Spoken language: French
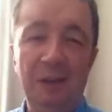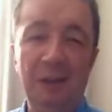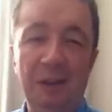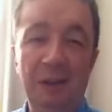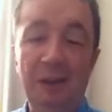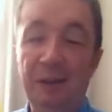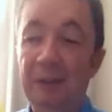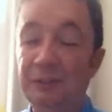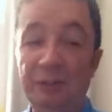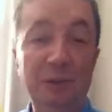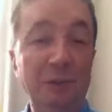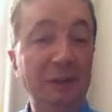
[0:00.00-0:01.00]

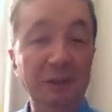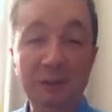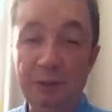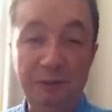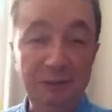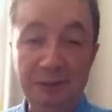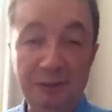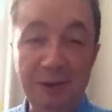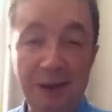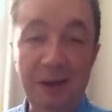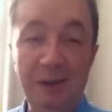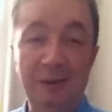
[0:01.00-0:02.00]
les, gens qui organisent le
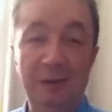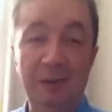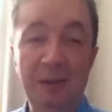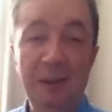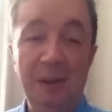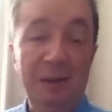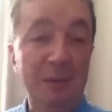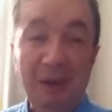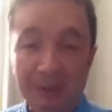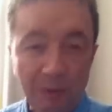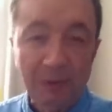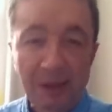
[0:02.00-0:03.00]
festival, les
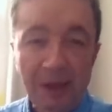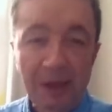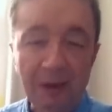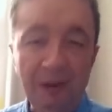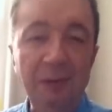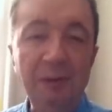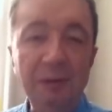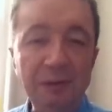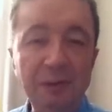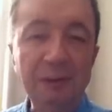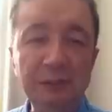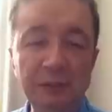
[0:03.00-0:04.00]
partenaires, la ville de
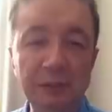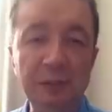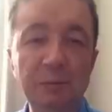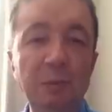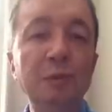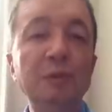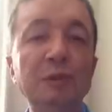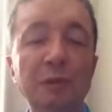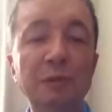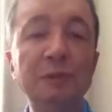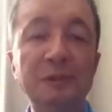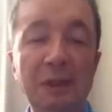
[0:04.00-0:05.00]
Vichy, je sais que beaucoup de
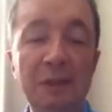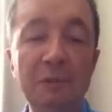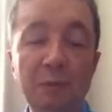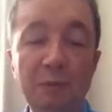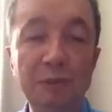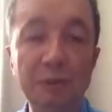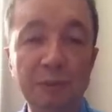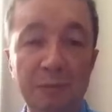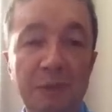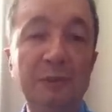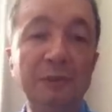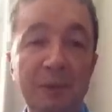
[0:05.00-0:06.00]
gens vous aident, beaucoup de gens
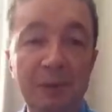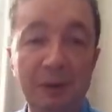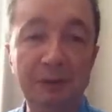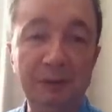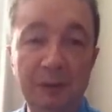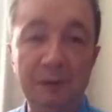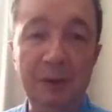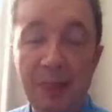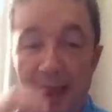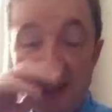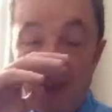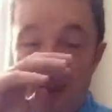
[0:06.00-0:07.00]
sont passionnés par le
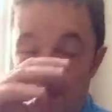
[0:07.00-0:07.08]
cinéma.